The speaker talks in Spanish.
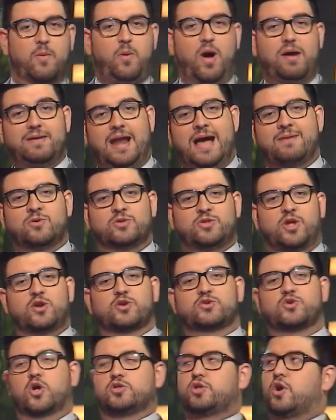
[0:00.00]
pues, hablamos entre
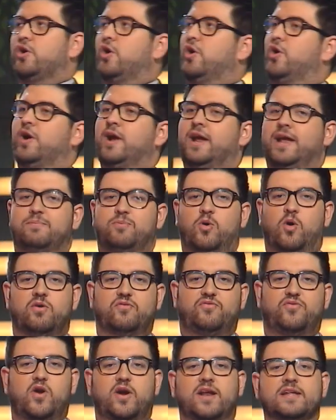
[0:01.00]
nosotros, ¿no? Eh,
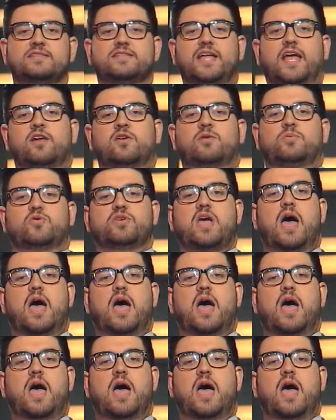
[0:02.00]
pues Florentino, pues